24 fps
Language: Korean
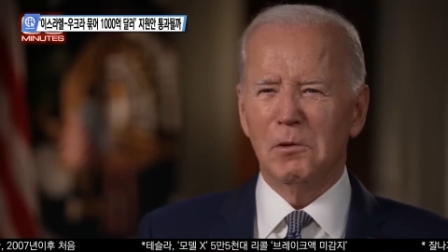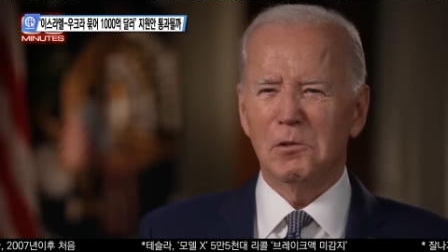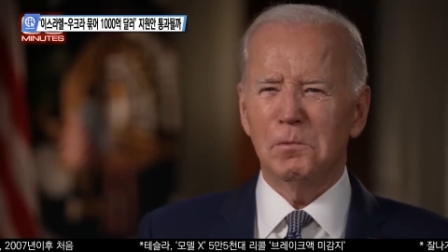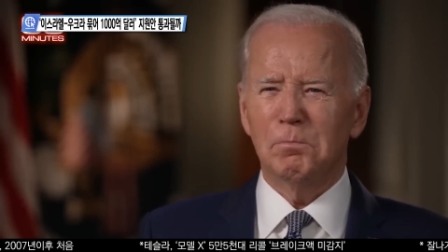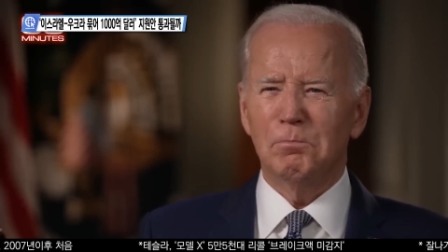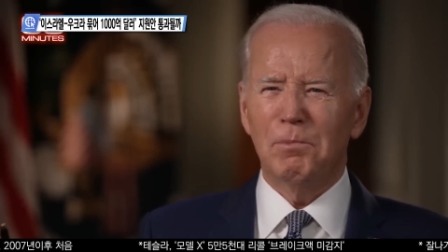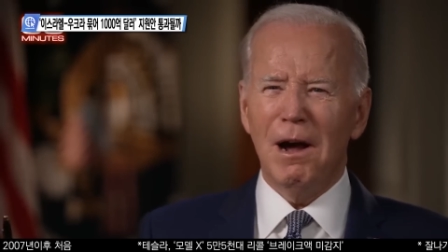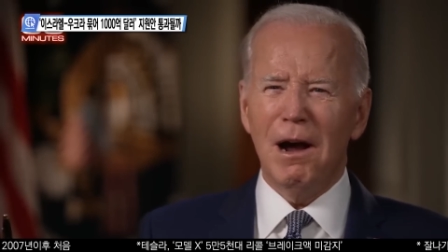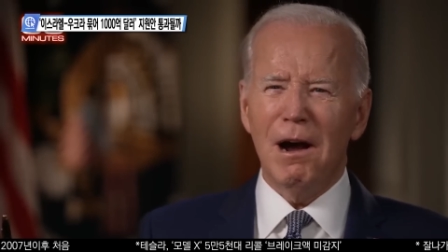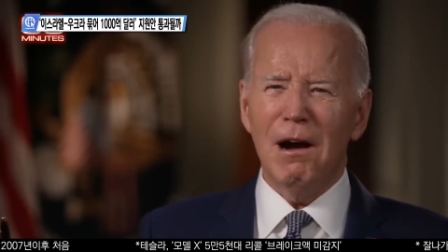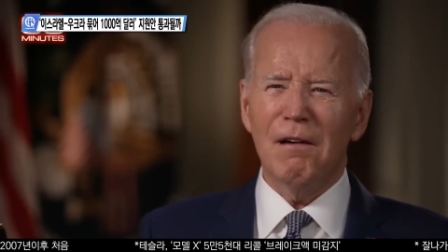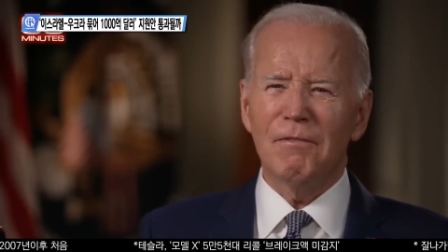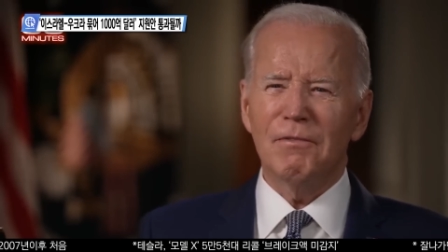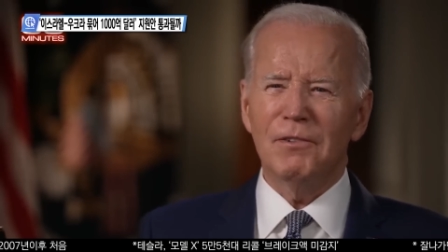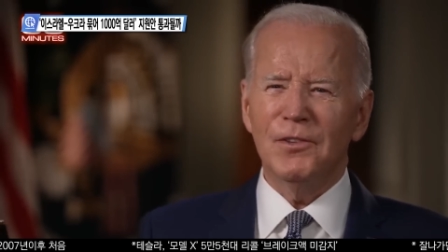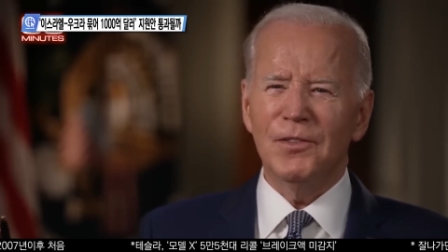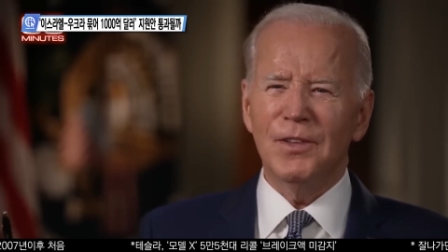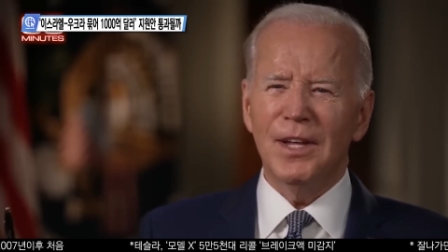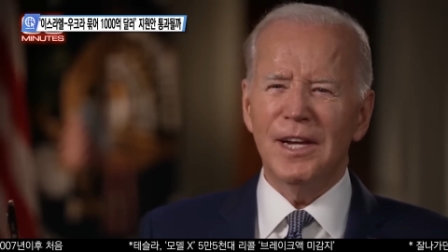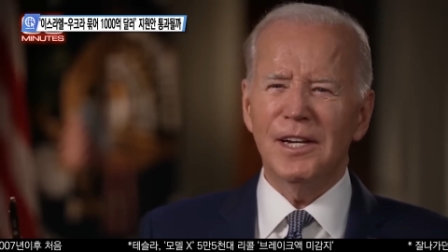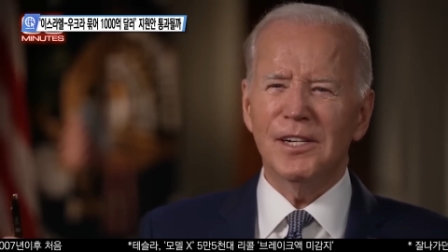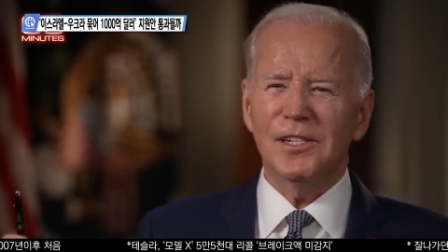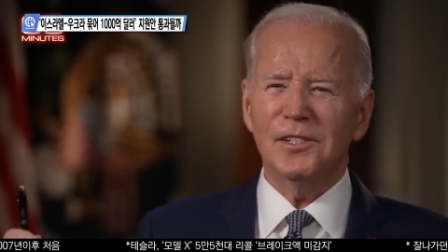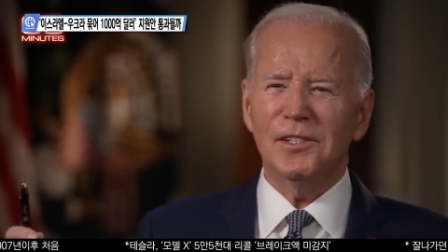대한 지원
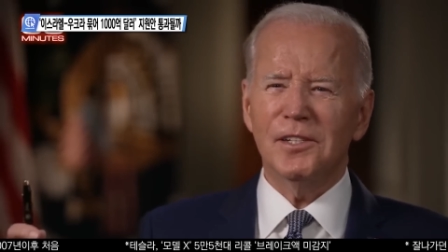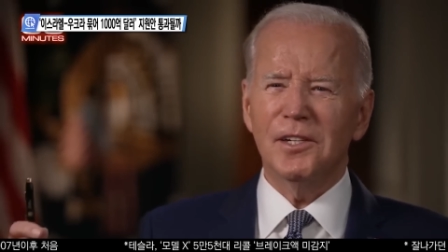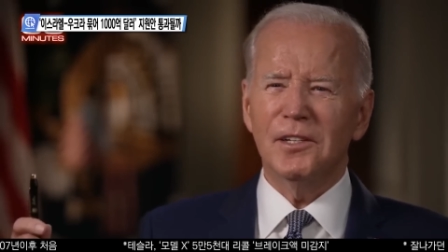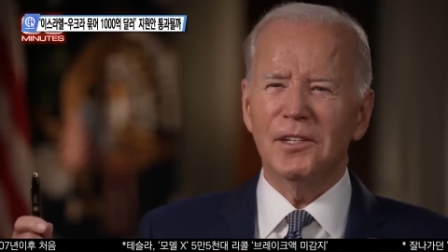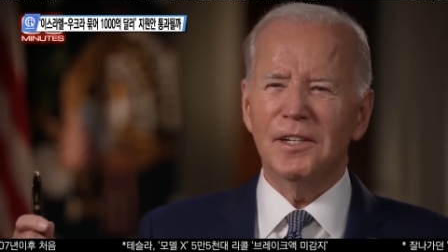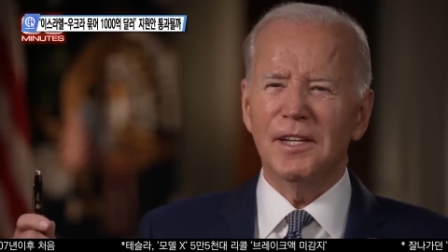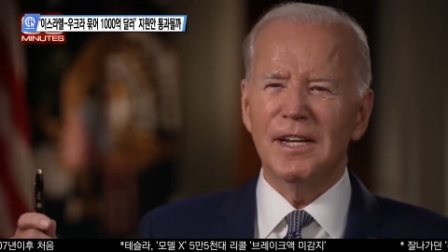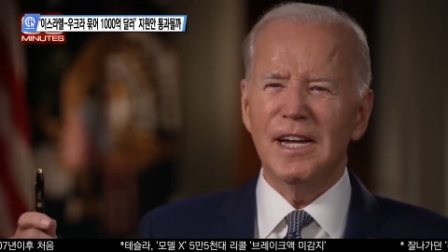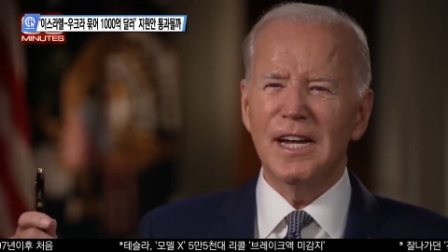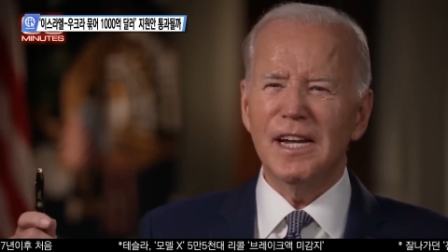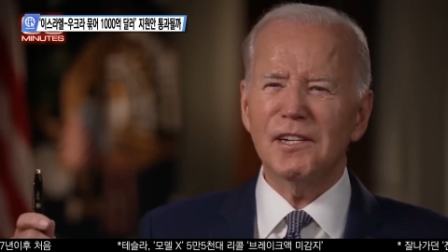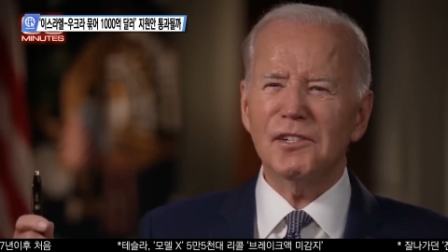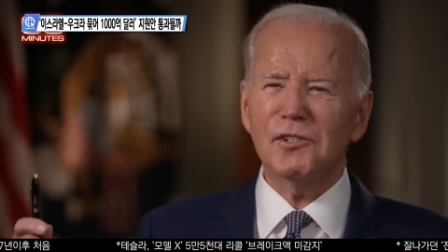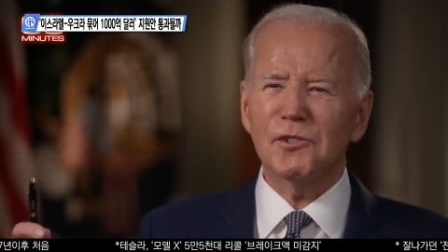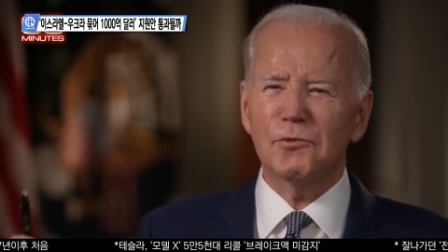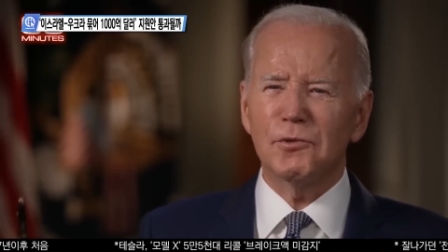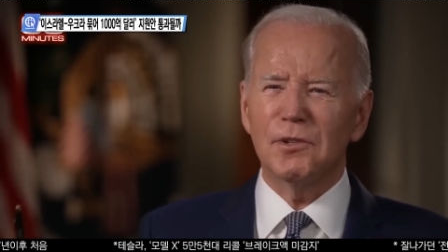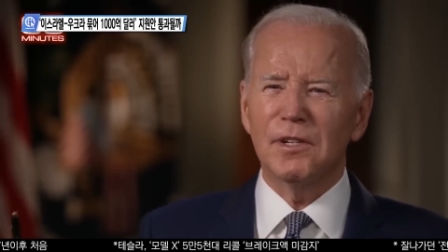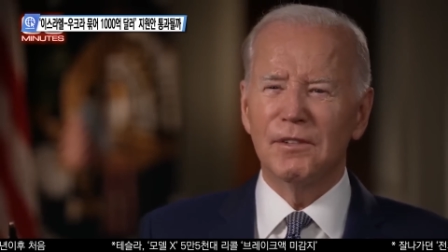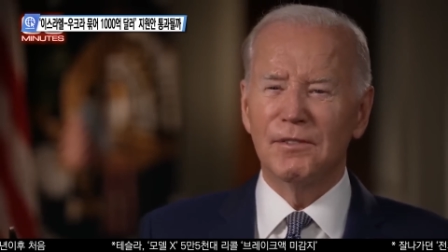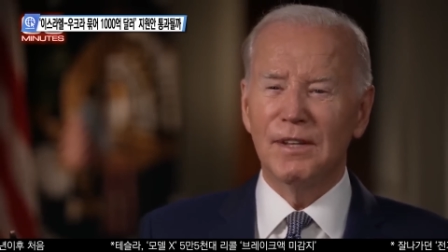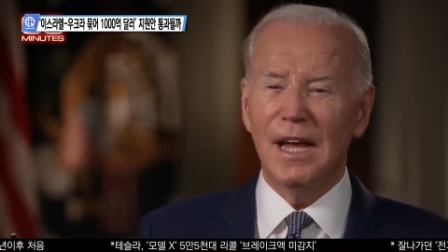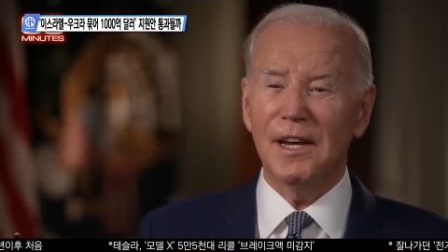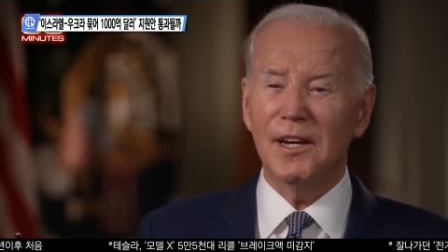예산을 패키지로
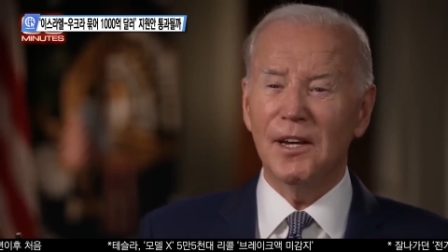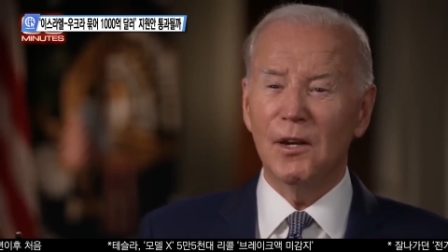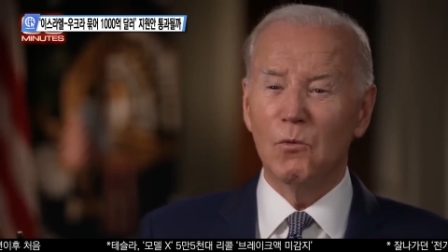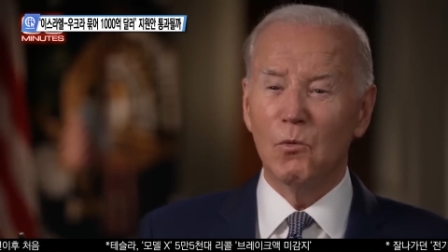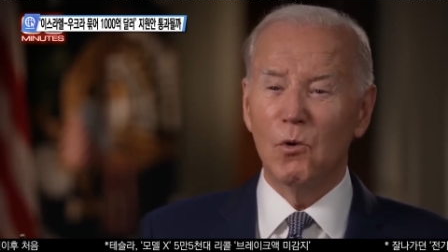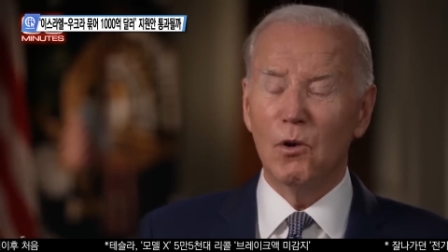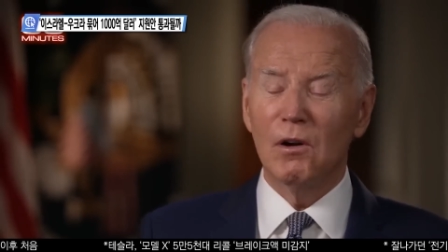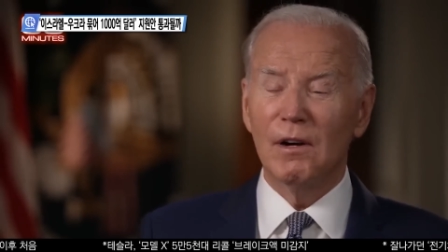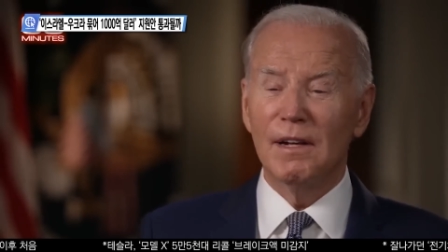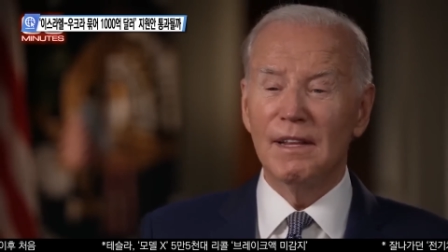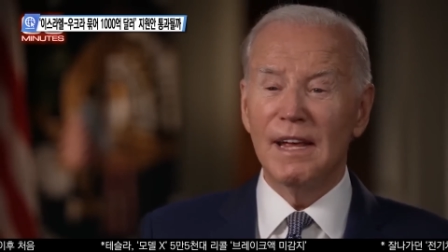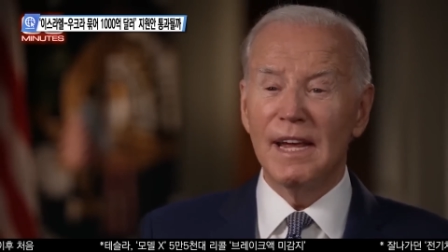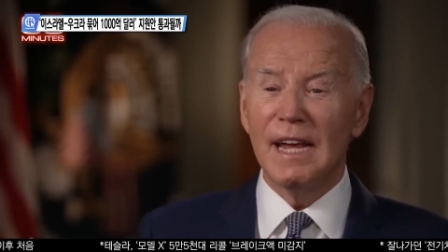함께 담아